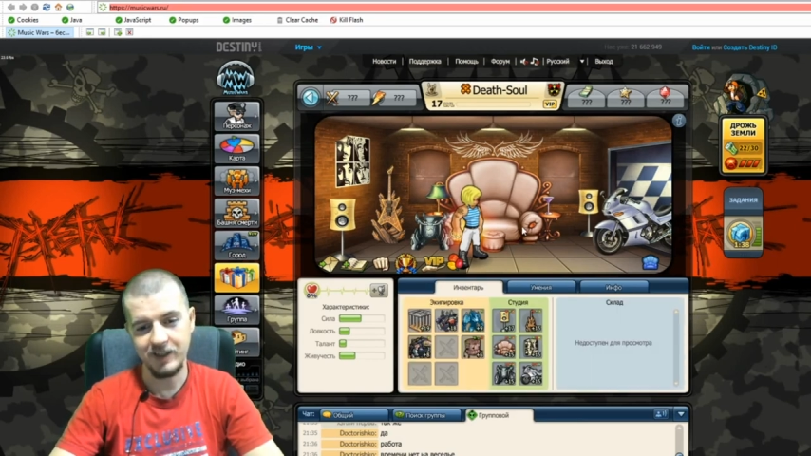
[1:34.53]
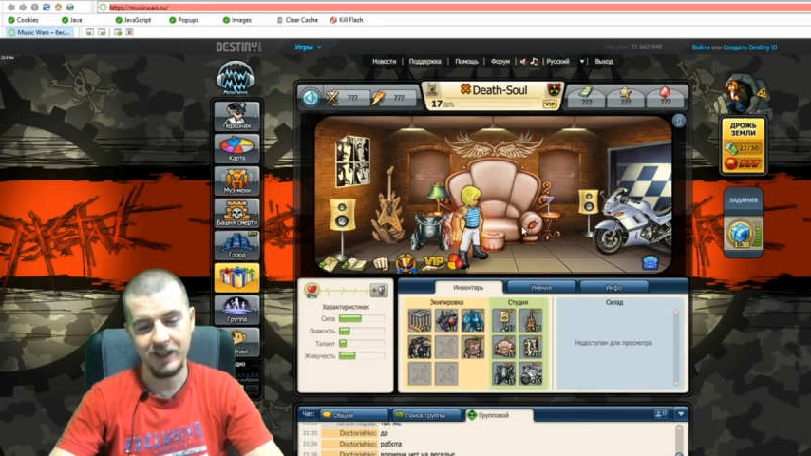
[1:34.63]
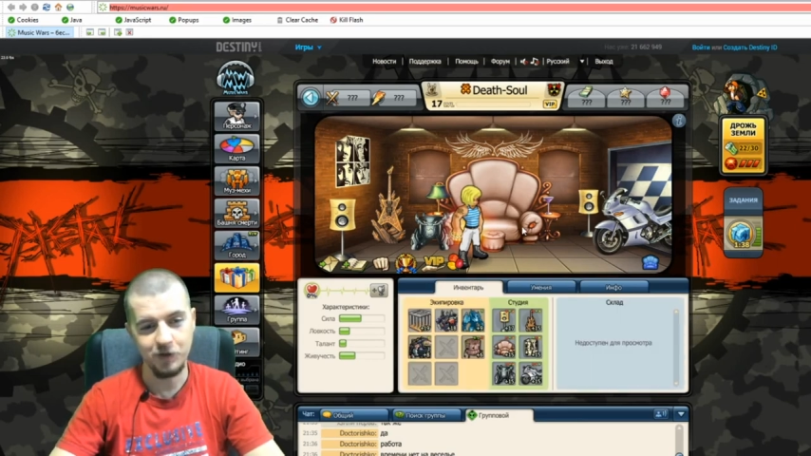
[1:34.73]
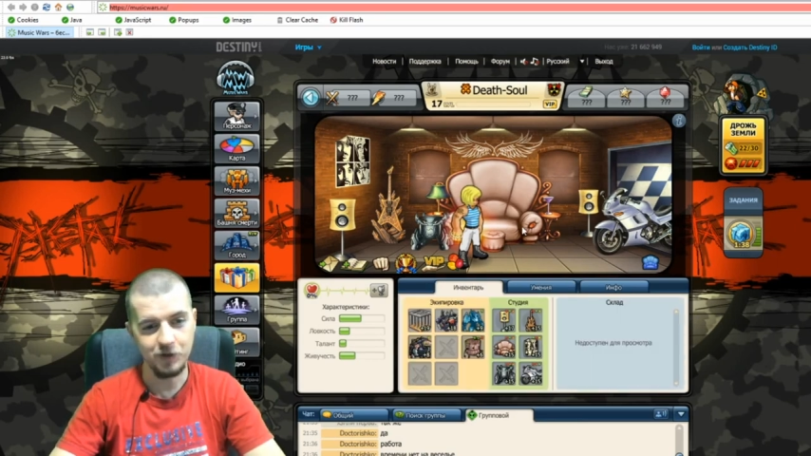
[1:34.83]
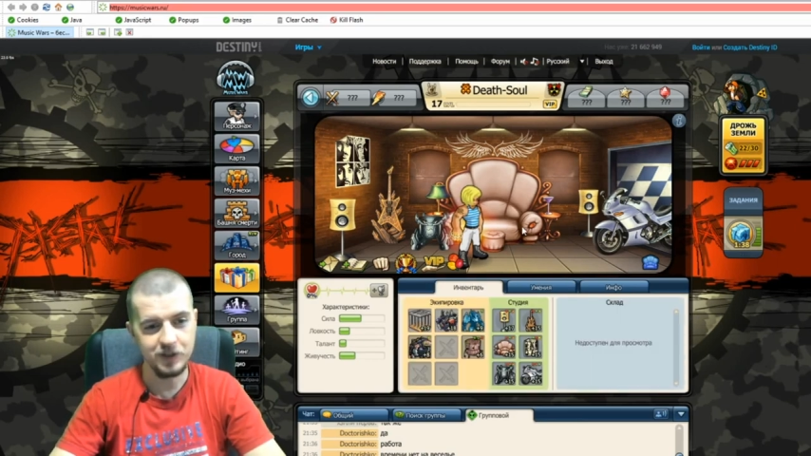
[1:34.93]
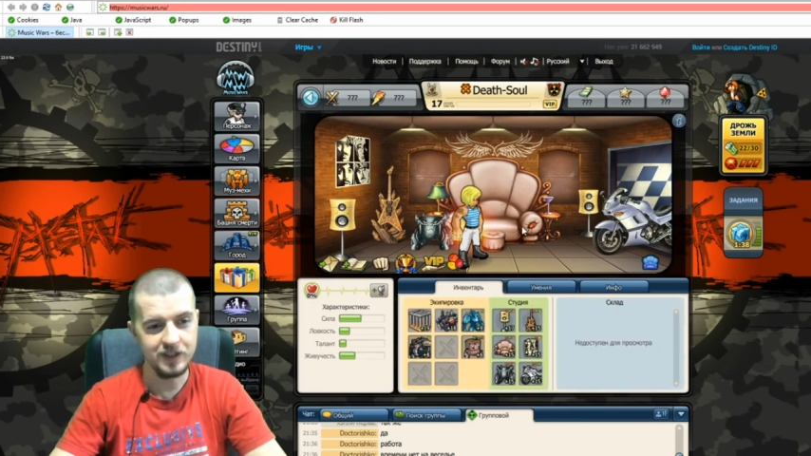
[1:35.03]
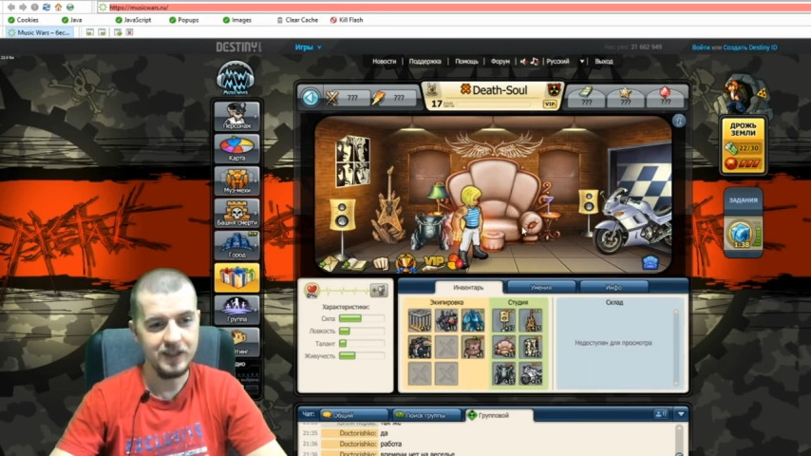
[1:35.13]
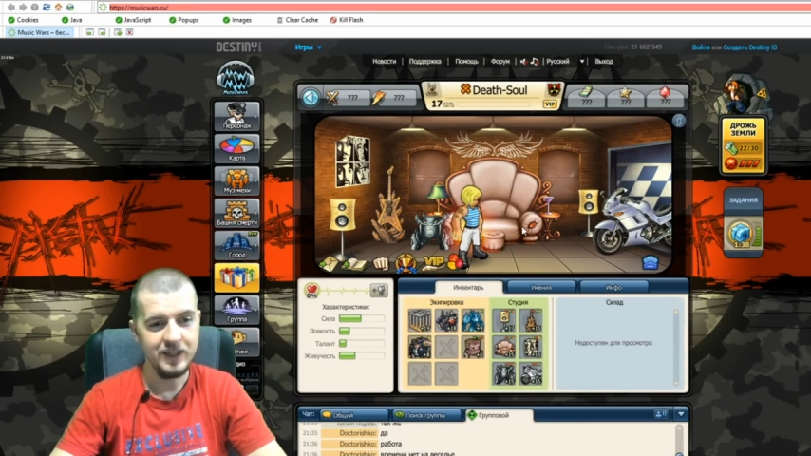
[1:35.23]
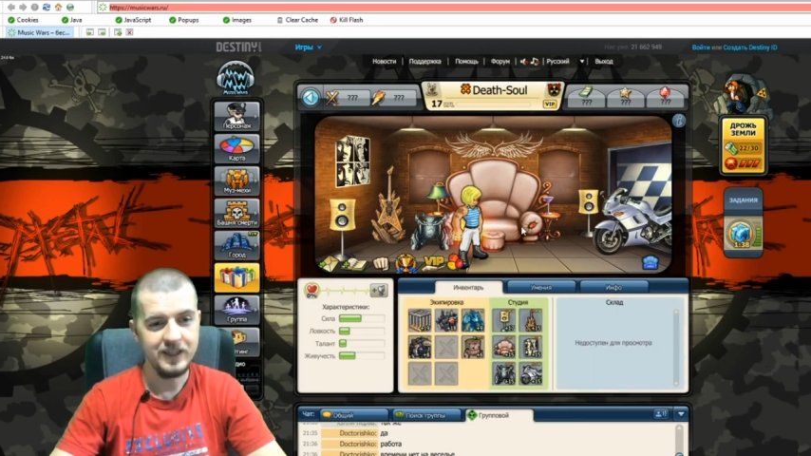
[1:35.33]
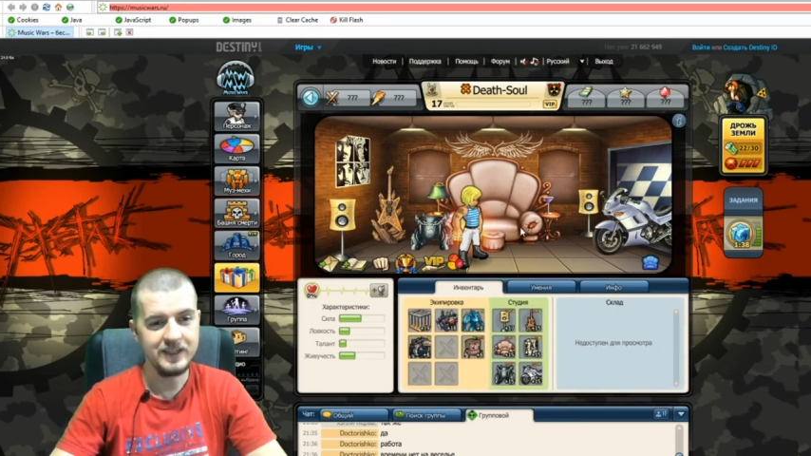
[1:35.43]
наносит
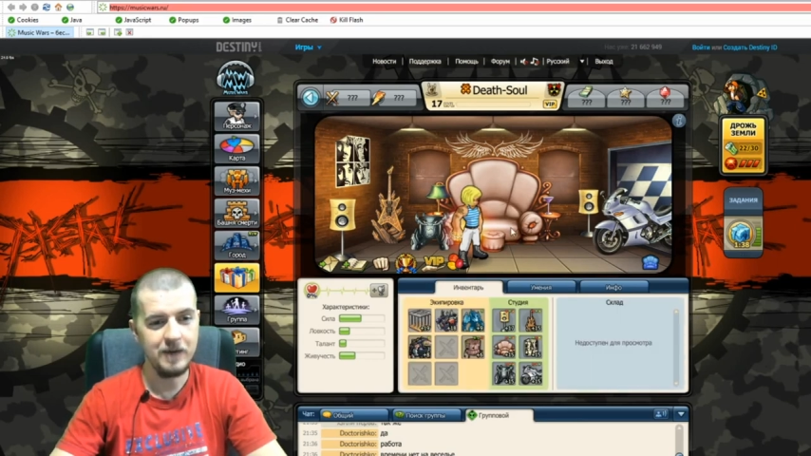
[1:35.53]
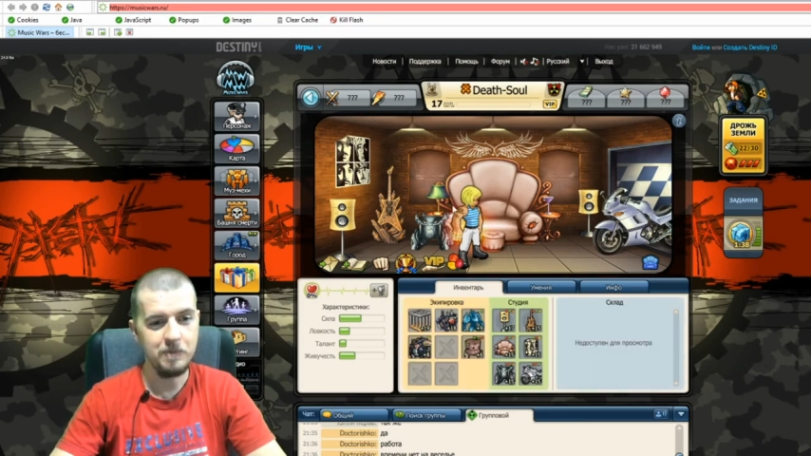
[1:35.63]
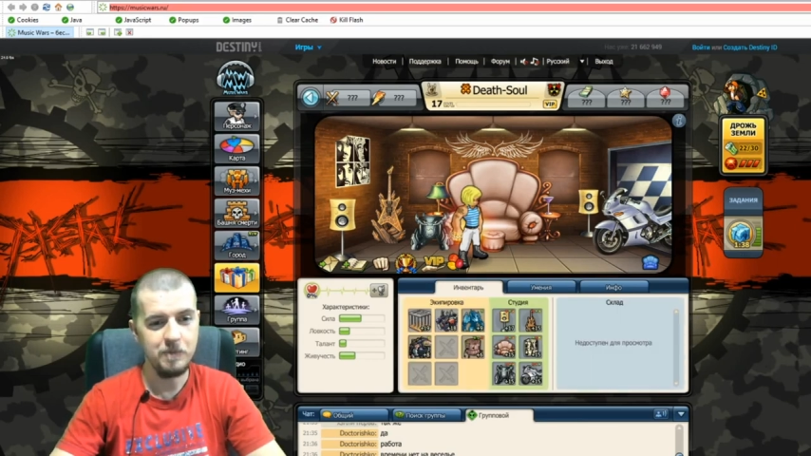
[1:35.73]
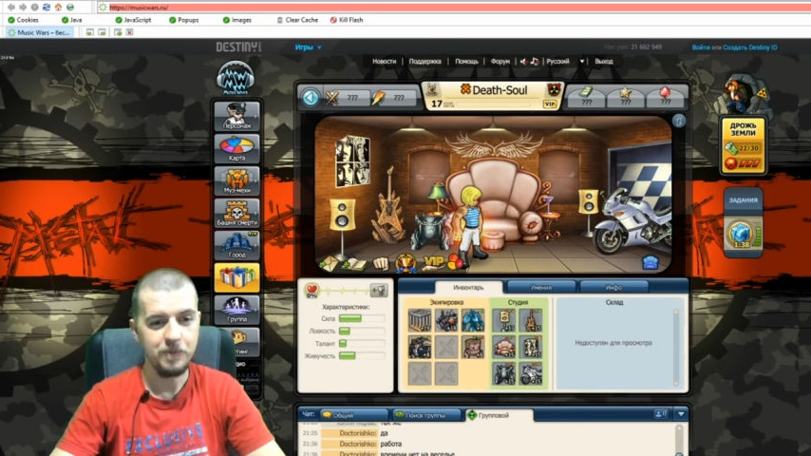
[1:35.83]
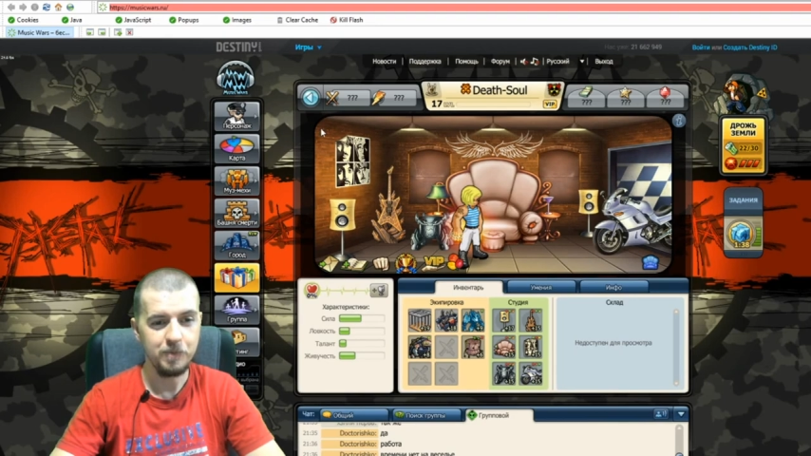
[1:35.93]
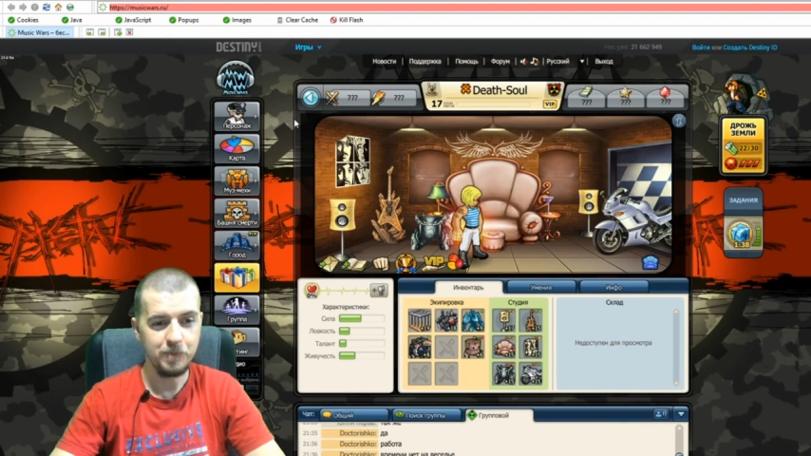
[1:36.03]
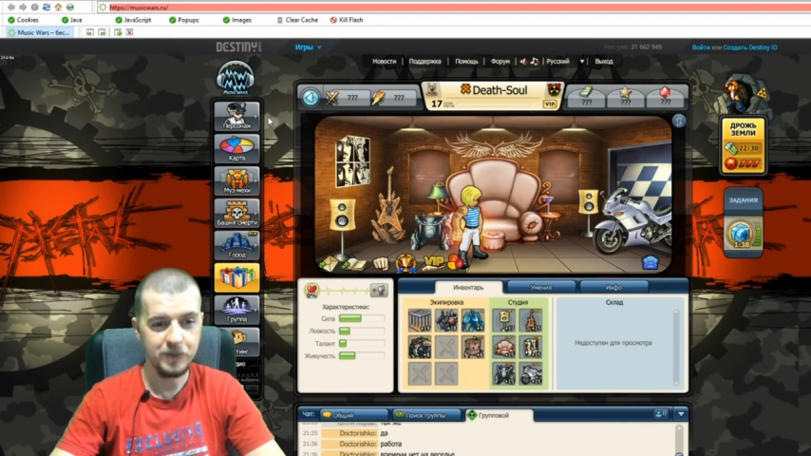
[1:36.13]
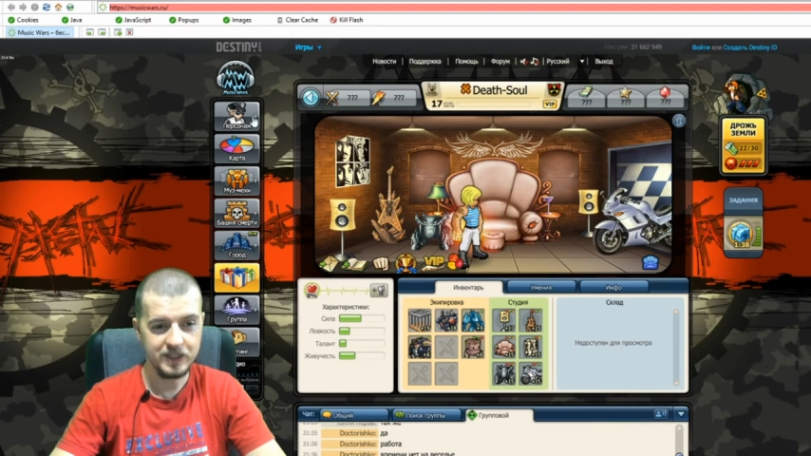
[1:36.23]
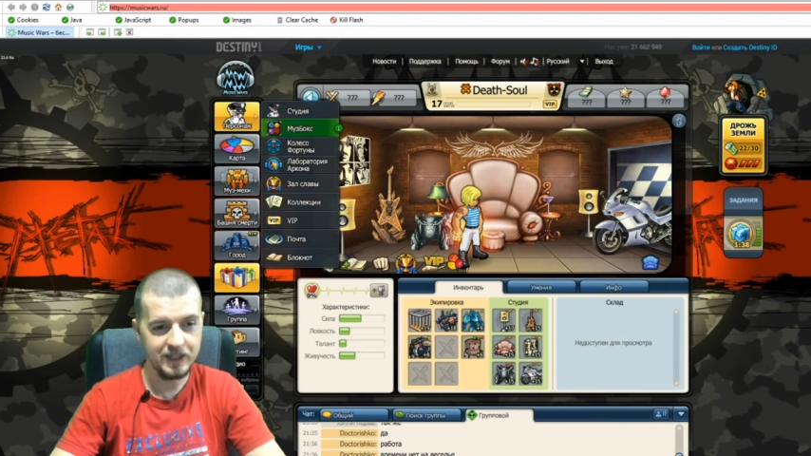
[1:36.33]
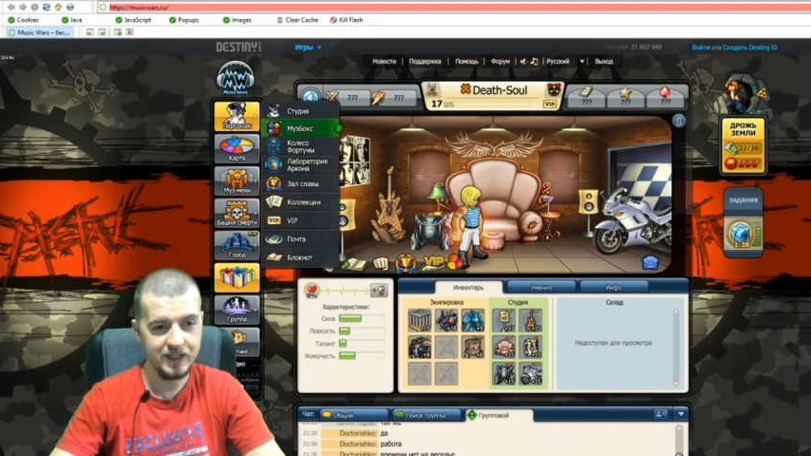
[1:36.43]
сам
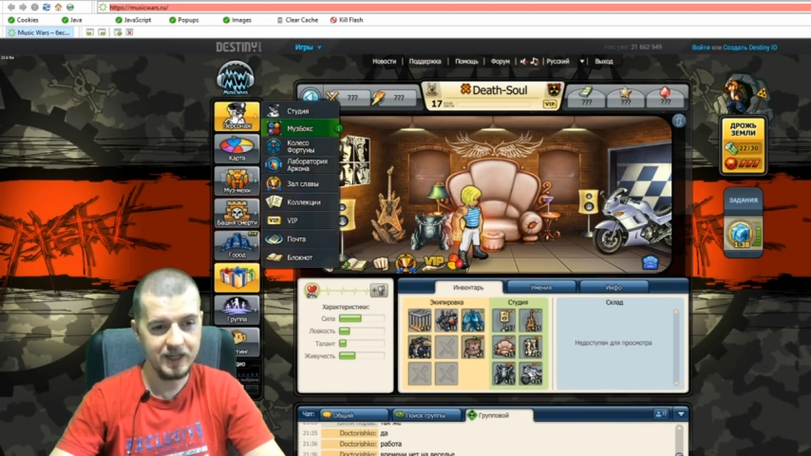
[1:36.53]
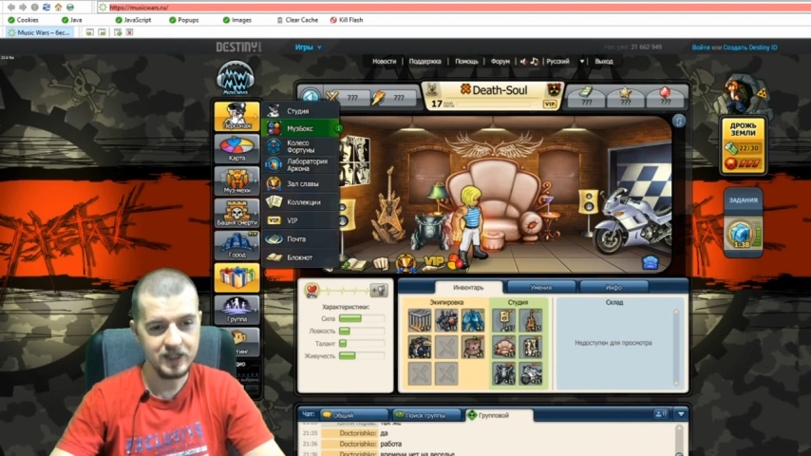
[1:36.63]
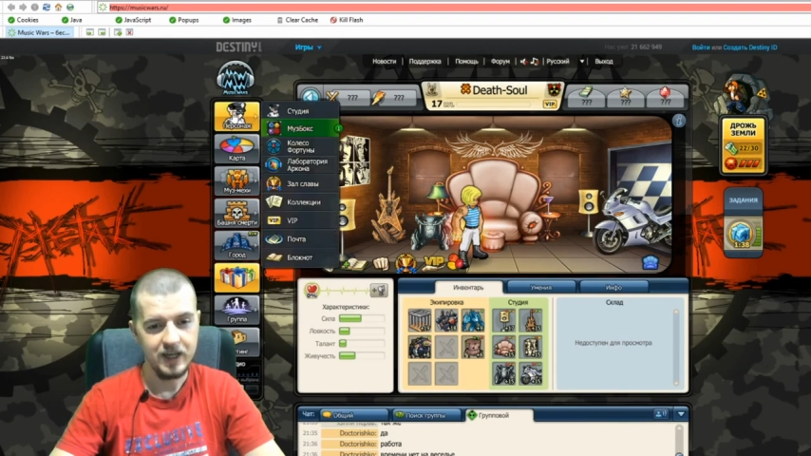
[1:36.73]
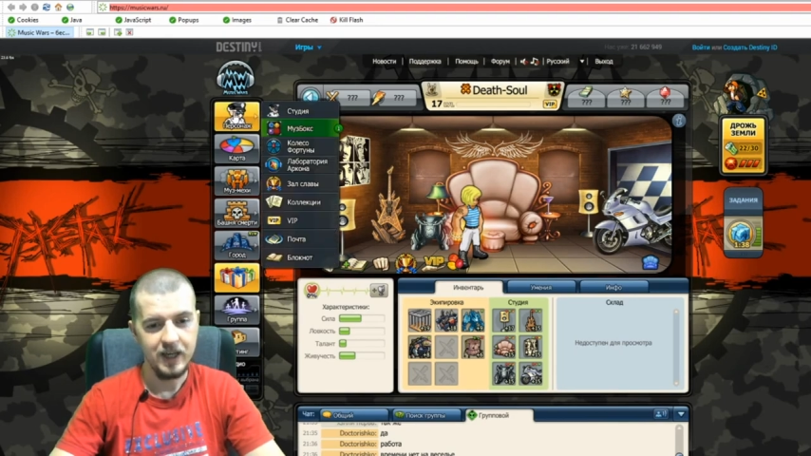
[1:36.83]
персонаж.